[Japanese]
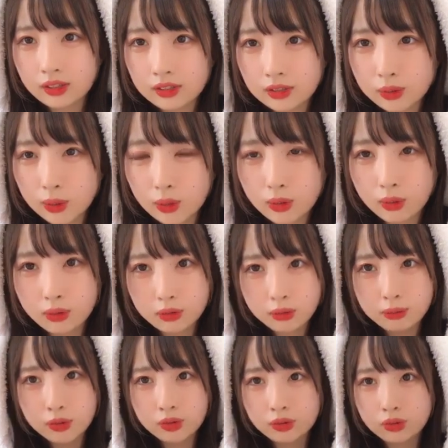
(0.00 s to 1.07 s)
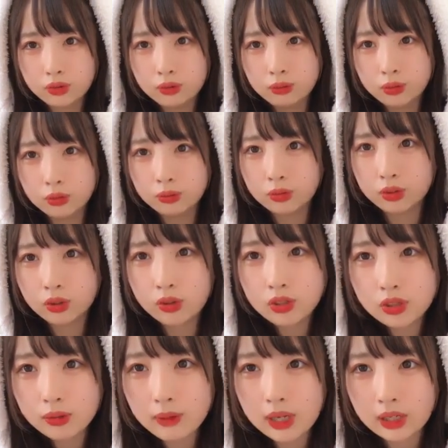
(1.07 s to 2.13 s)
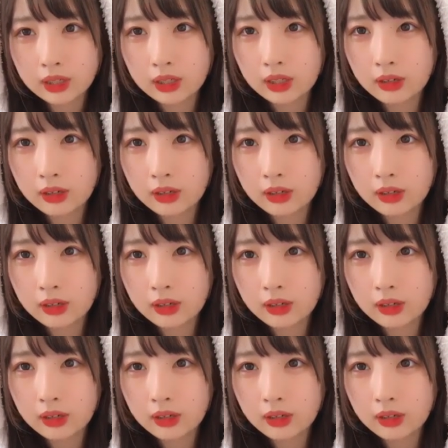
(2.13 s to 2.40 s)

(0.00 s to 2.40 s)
そううむうむロストマン